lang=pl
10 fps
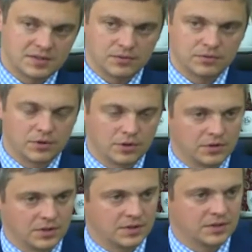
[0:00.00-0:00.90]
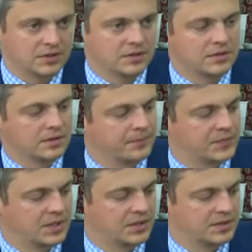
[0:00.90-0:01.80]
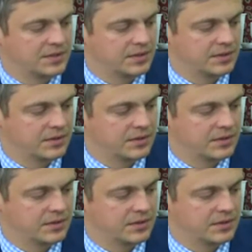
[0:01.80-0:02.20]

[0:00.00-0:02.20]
z udogodnień e, z e,